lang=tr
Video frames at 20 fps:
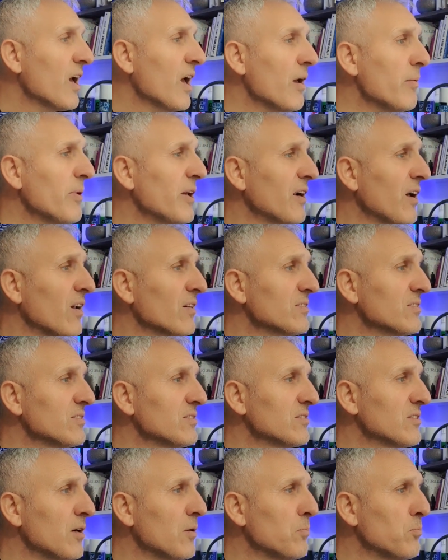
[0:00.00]
Hemen
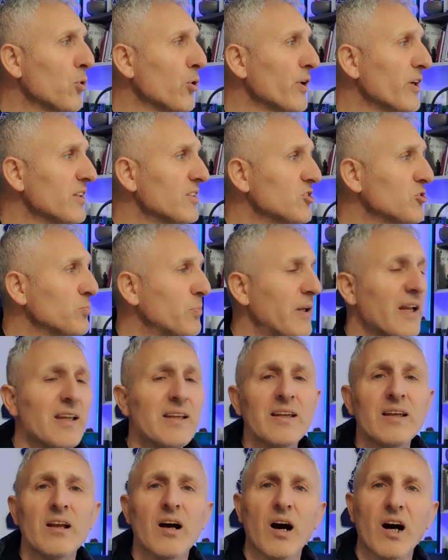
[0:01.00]
altında Boya
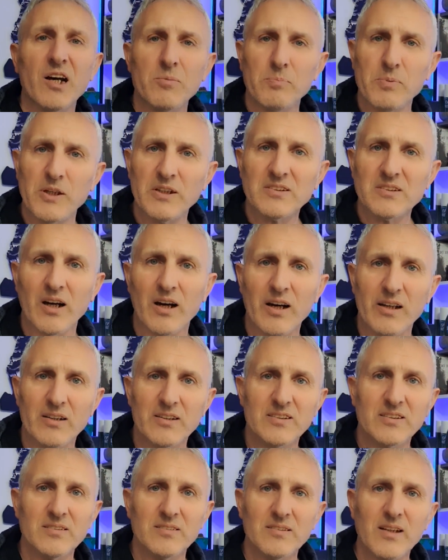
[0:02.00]
Display yine IPS
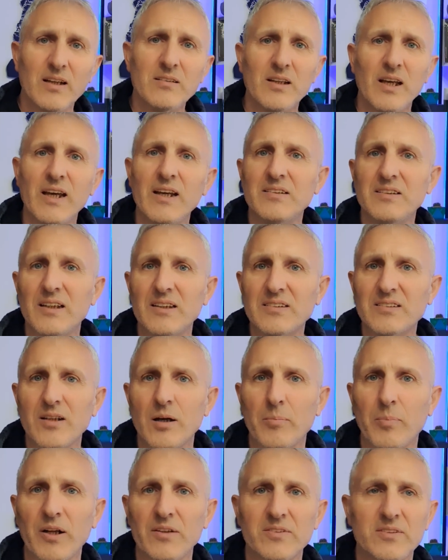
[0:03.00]
ailesinden ADS
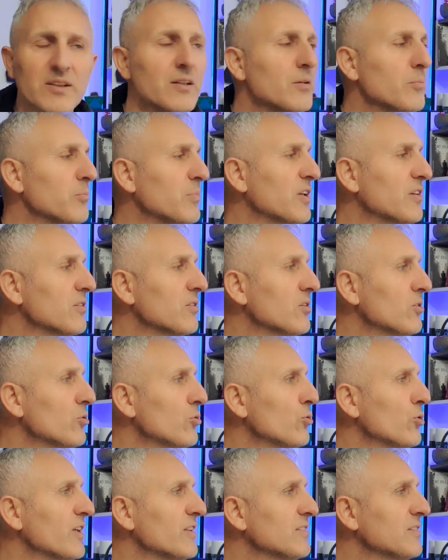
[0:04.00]
tabanlı bir
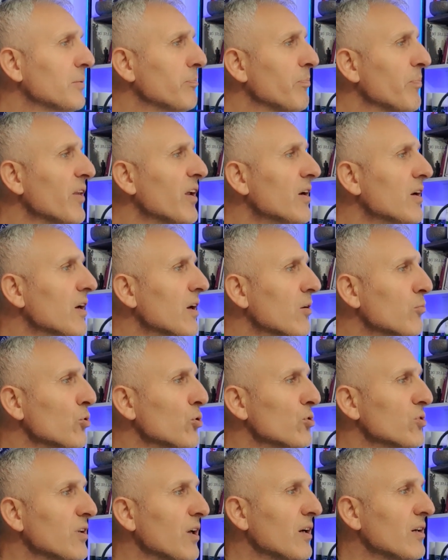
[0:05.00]
üretim.
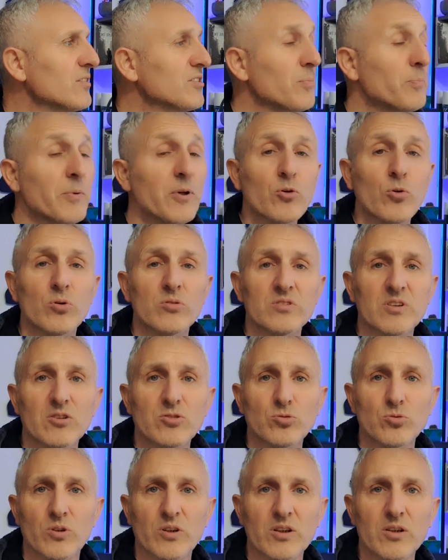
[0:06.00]
Bunda tipik
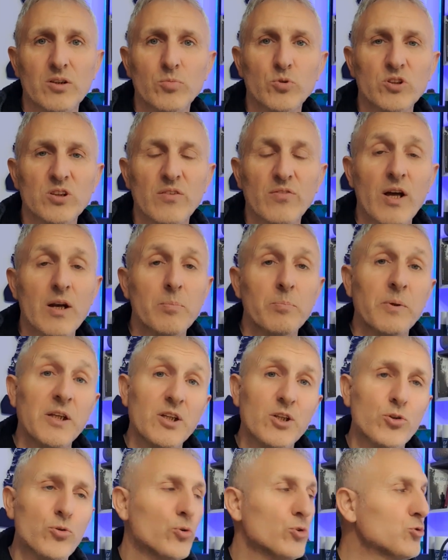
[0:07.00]
kontrast oranı bu sefer
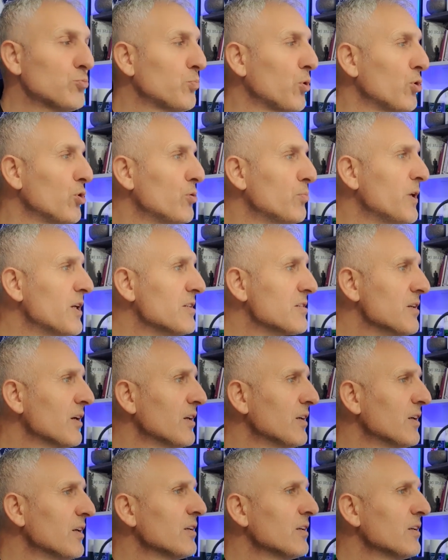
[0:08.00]
1200 bölü 1.